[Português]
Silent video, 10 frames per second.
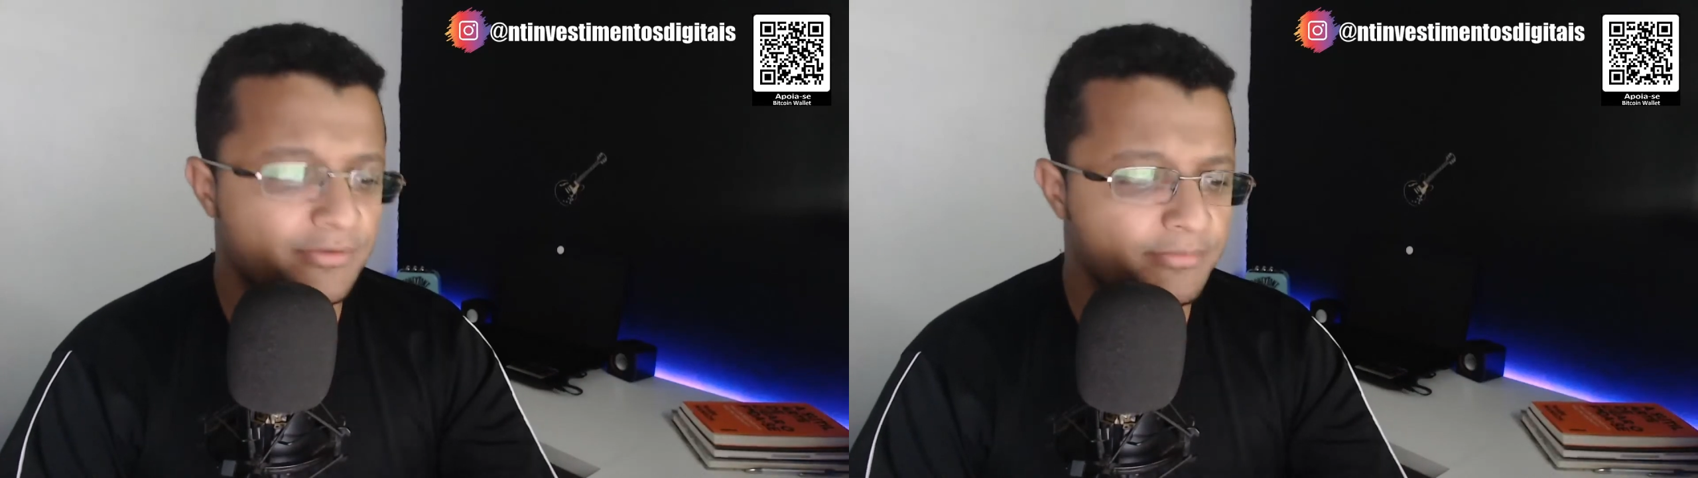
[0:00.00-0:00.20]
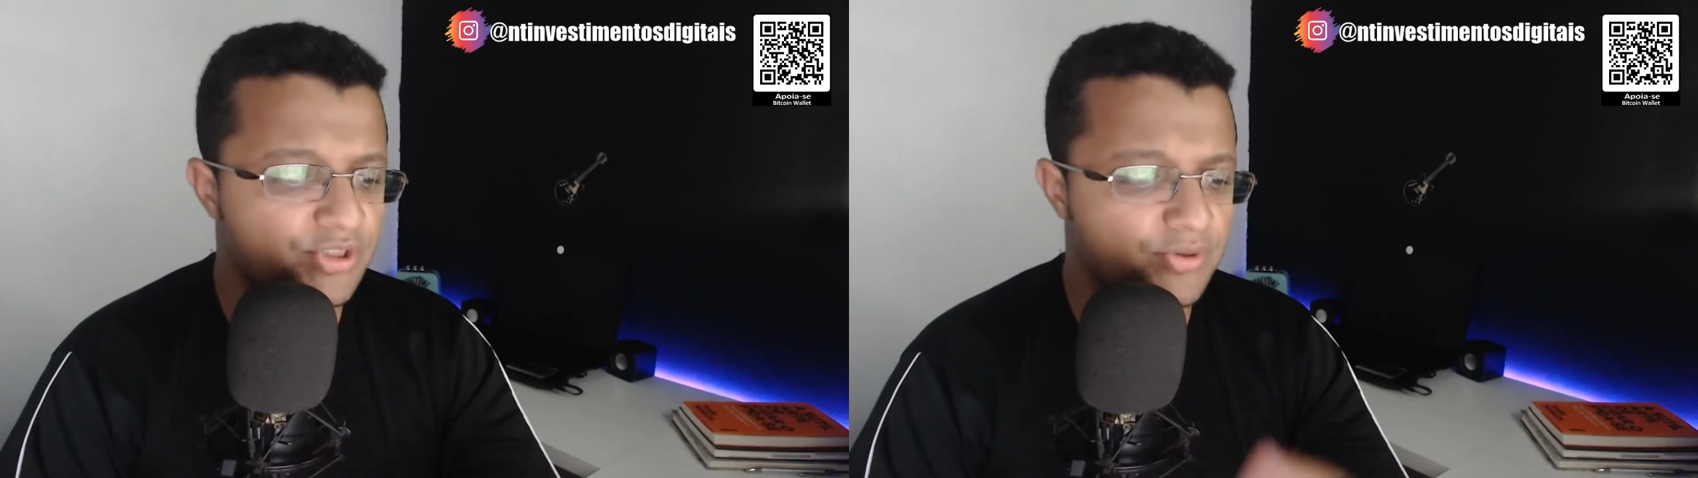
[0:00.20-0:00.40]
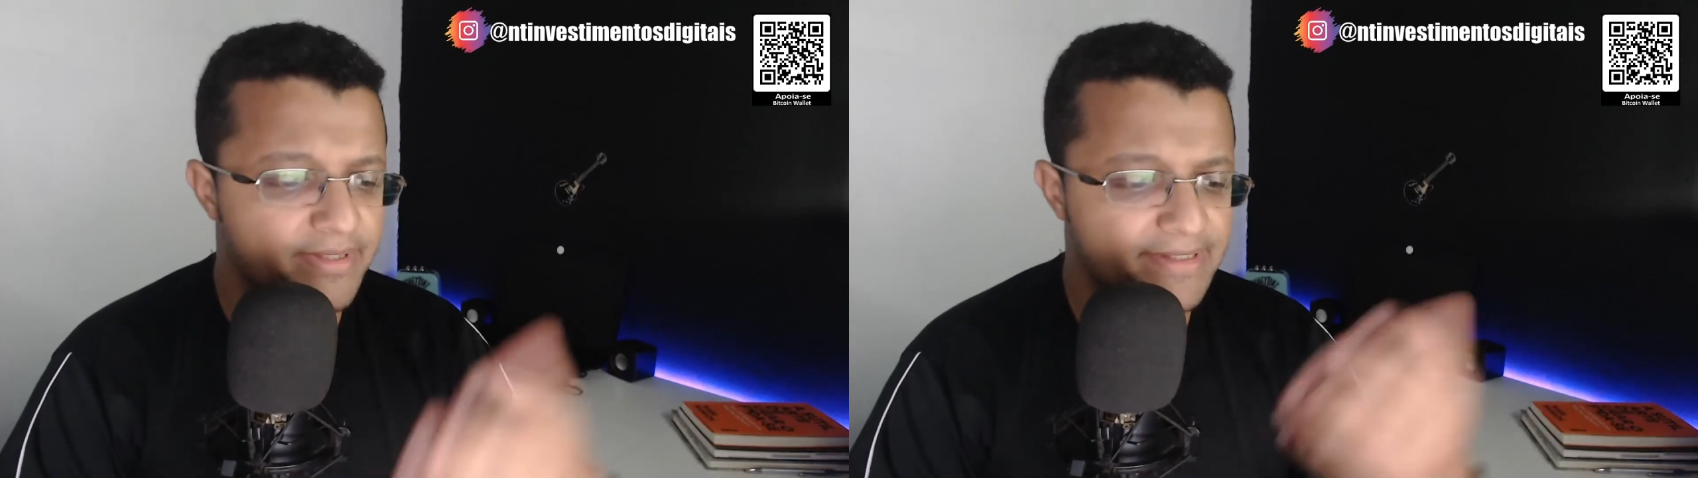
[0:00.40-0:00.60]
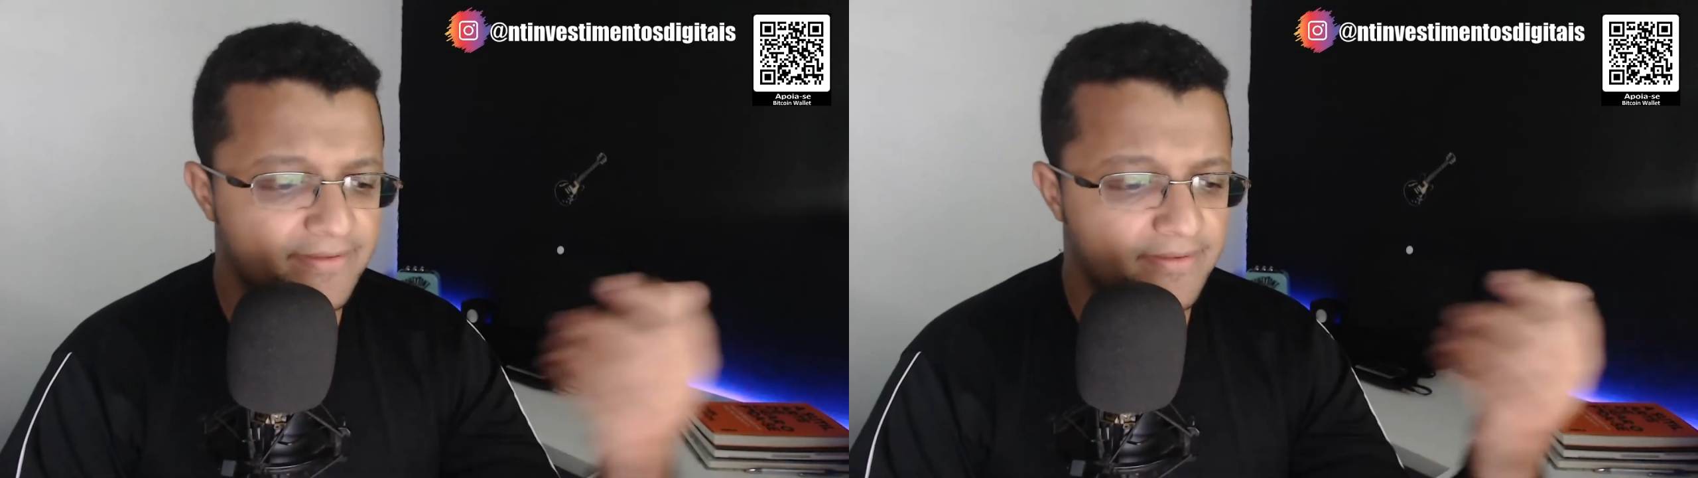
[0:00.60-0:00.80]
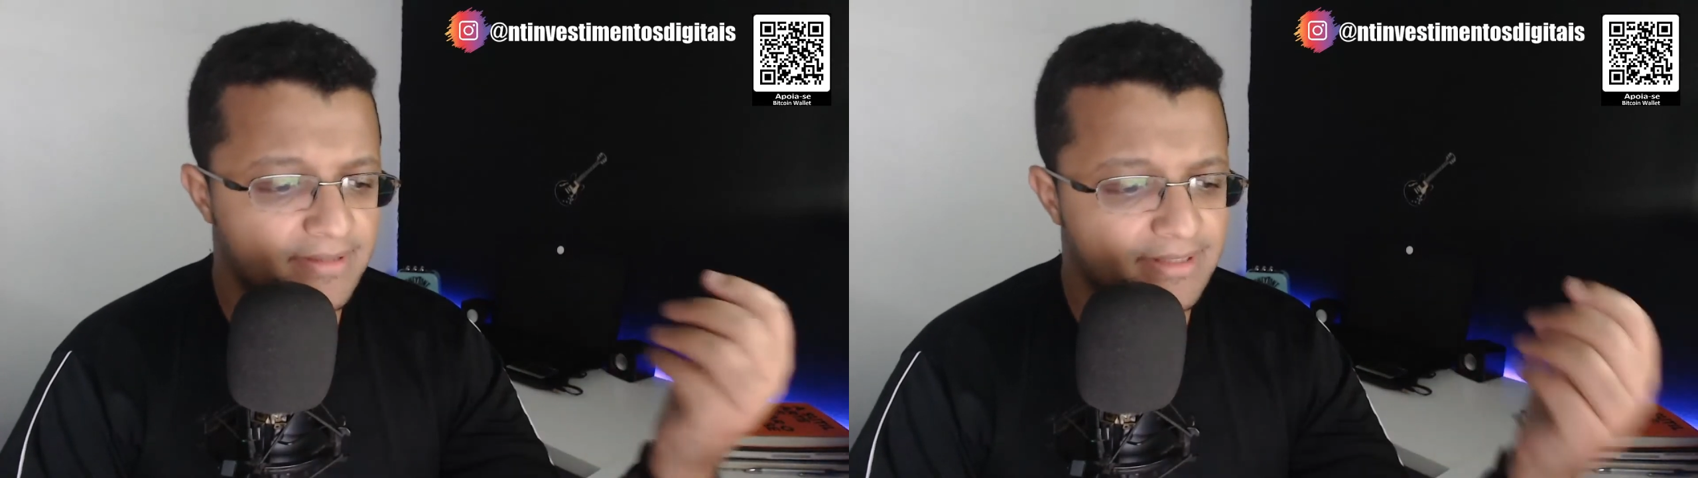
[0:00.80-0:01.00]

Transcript: o Bitcoin